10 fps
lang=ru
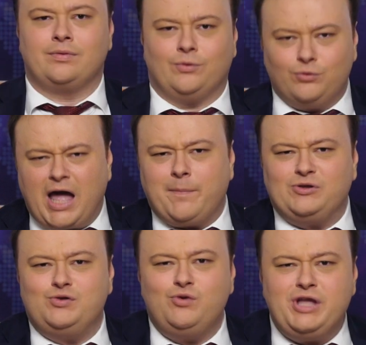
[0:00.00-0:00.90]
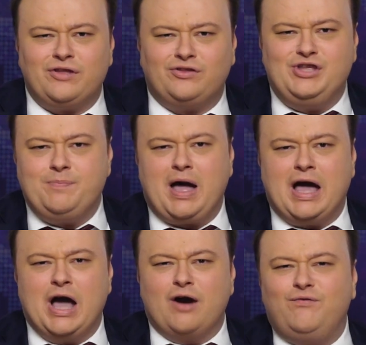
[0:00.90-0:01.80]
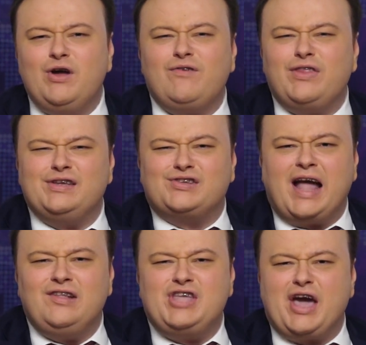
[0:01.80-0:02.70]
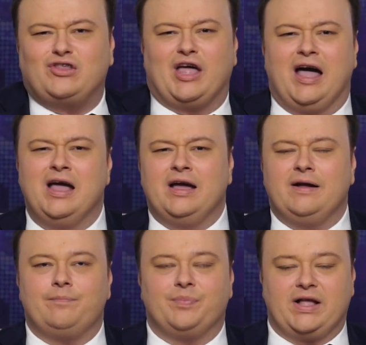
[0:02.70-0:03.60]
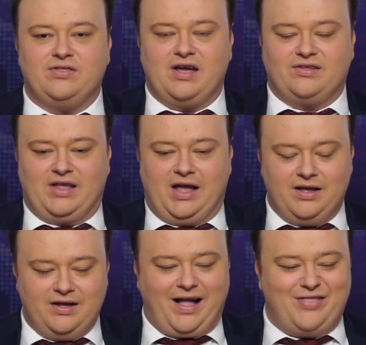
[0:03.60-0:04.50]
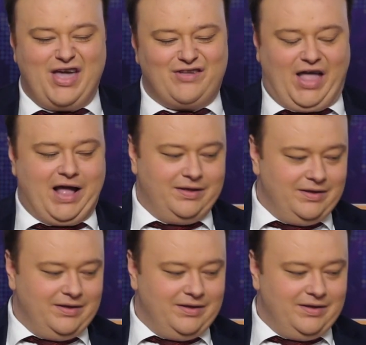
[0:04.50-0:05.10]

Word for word: Ну да, почему нет? Типа вырвано из контекста. Контекста. Контекста.